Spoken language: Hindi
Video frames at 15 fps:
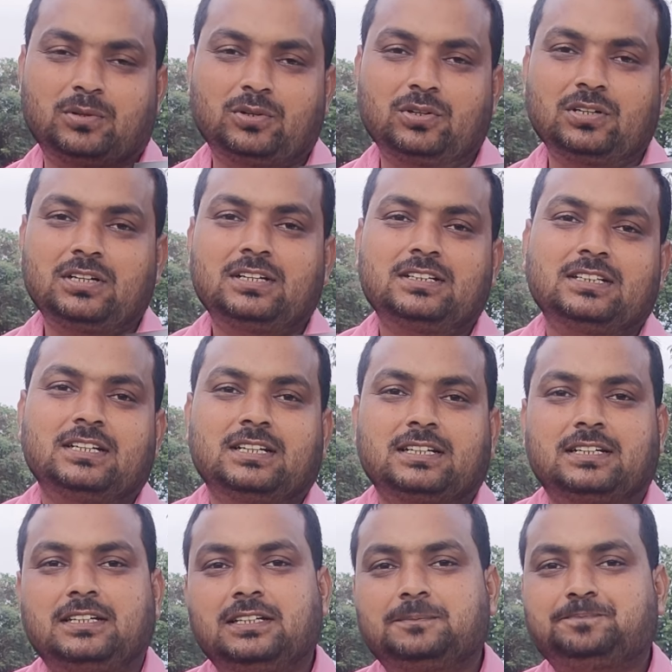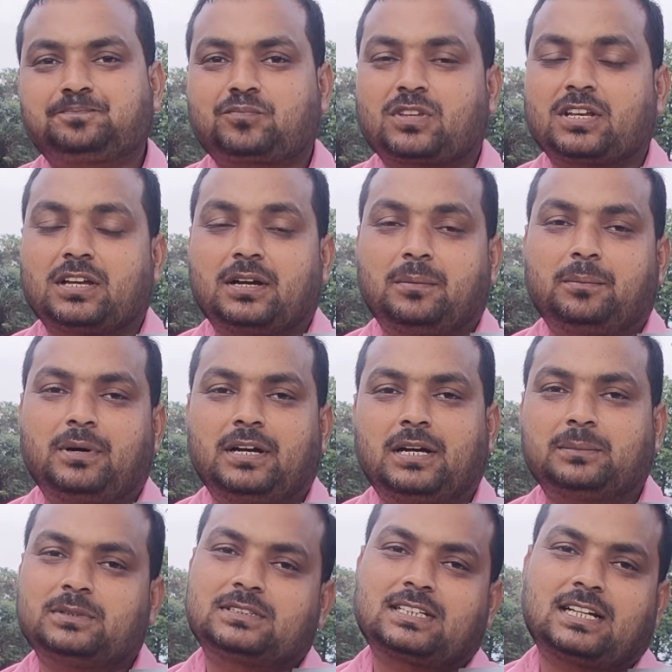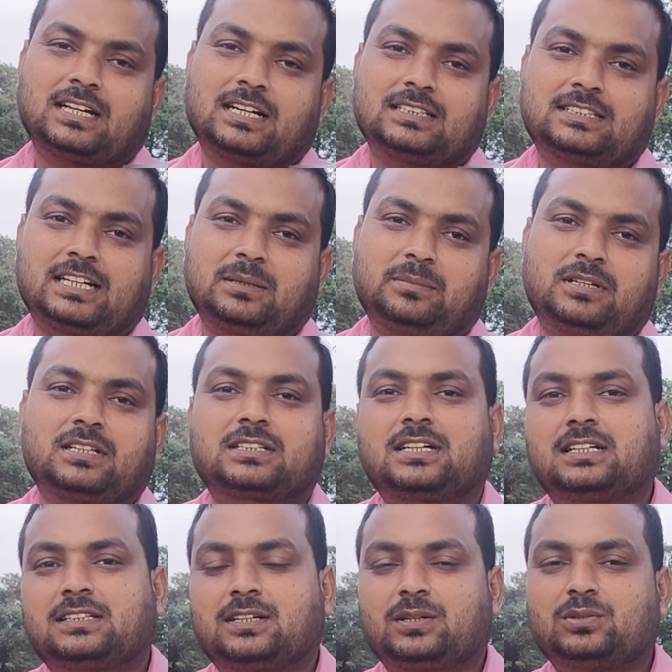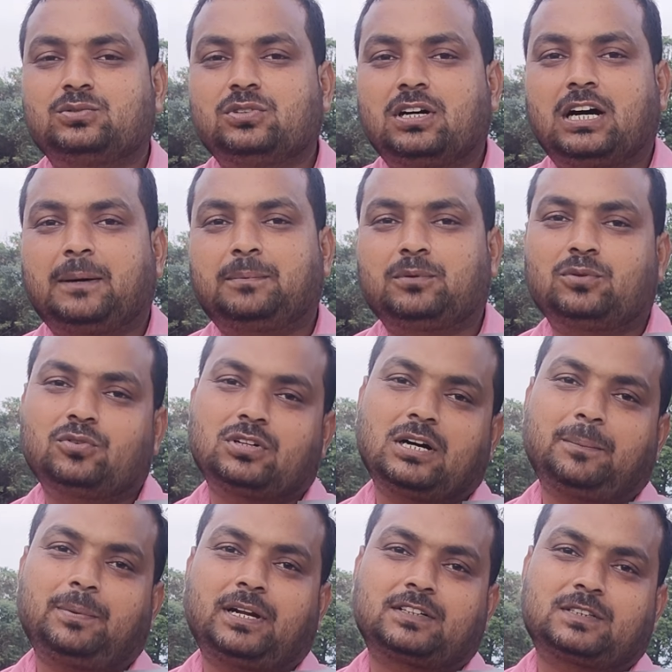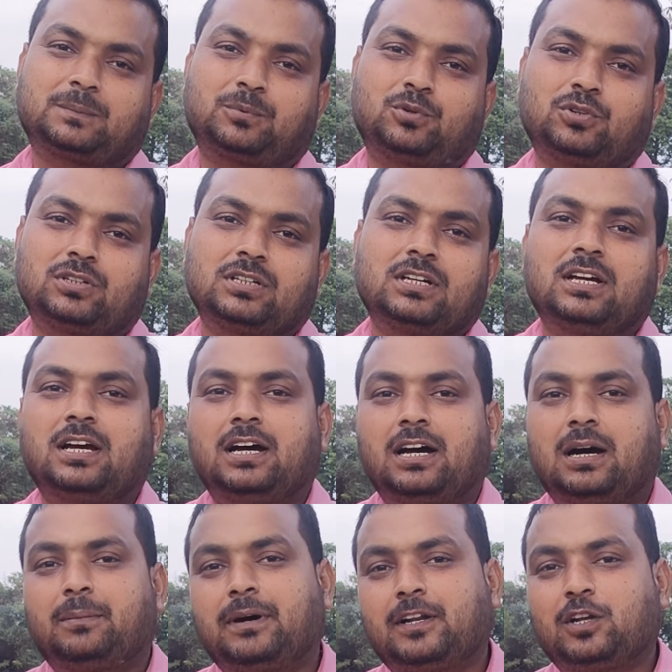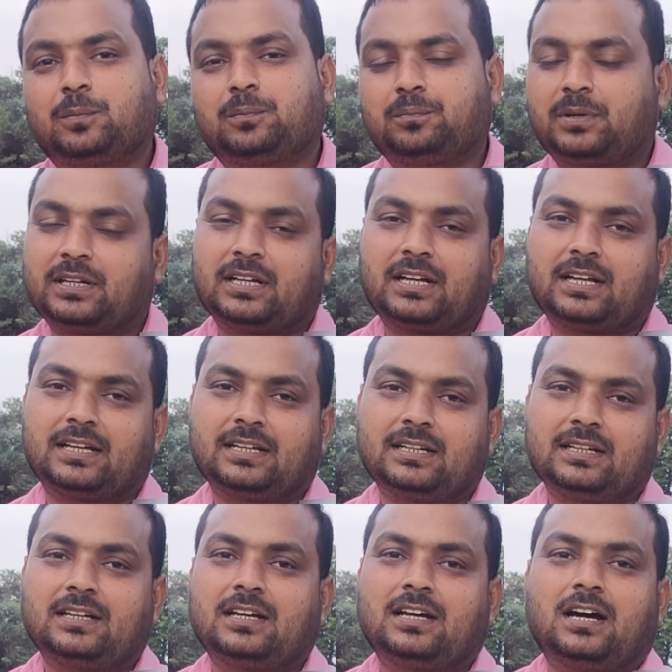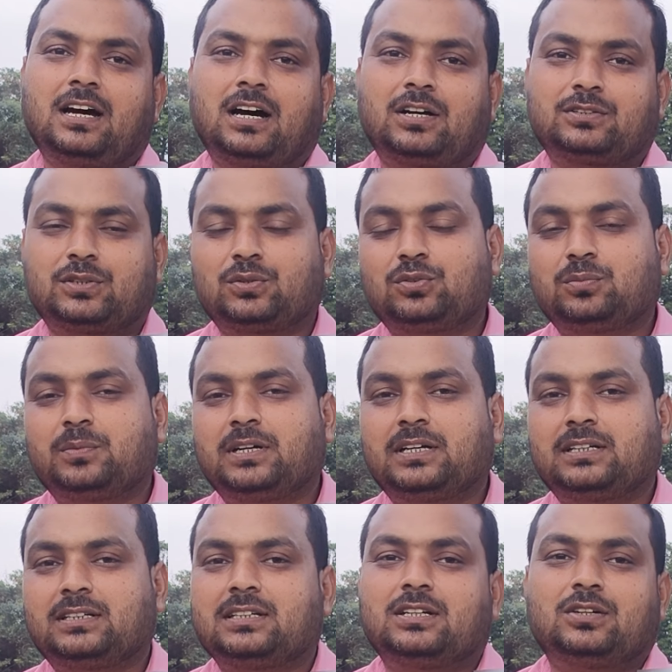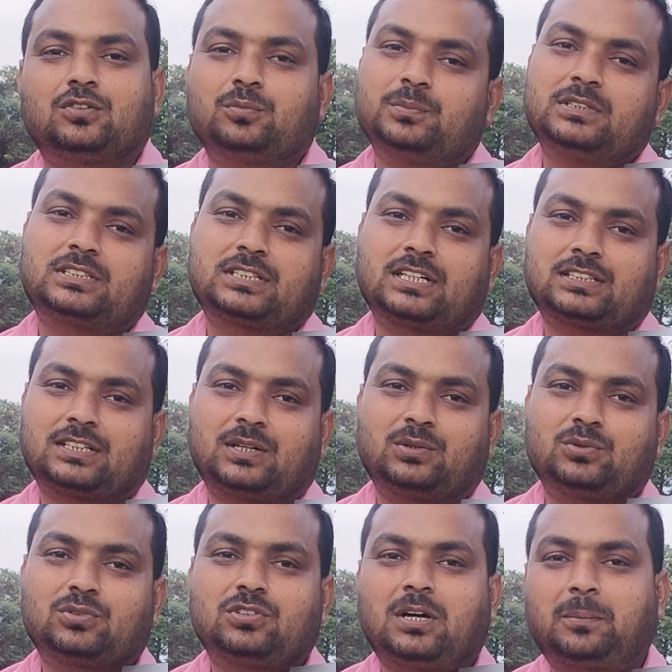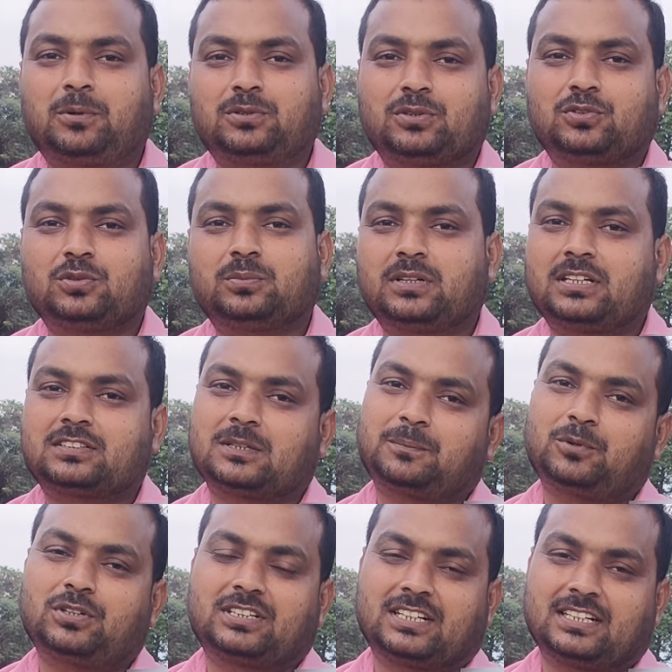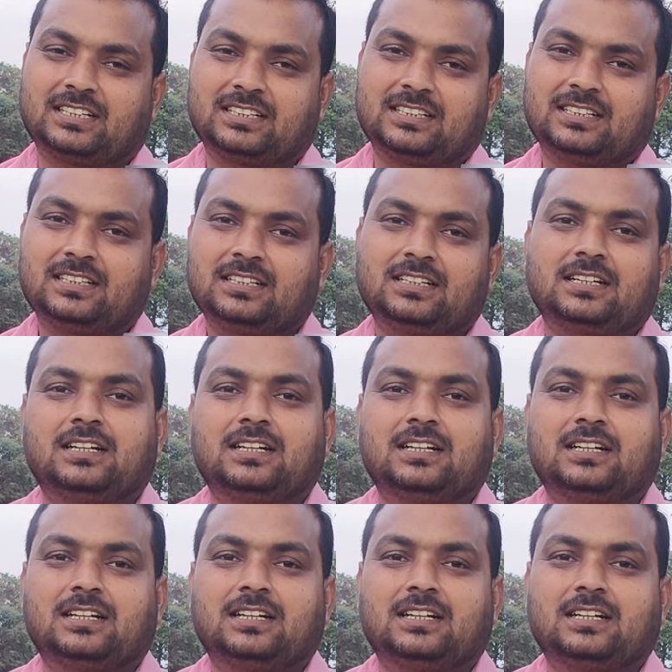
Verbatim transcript: हम लोग कि मैं हमेशा लगातार मेहनत करता रहूँगा आप लोगों का प्यार सपोर्ट हमारे बना रहे और ज़रूर मैं उम्मीद करता हूँ कि आप लोग ज़रूर मेरा सपोर्ट करेंगे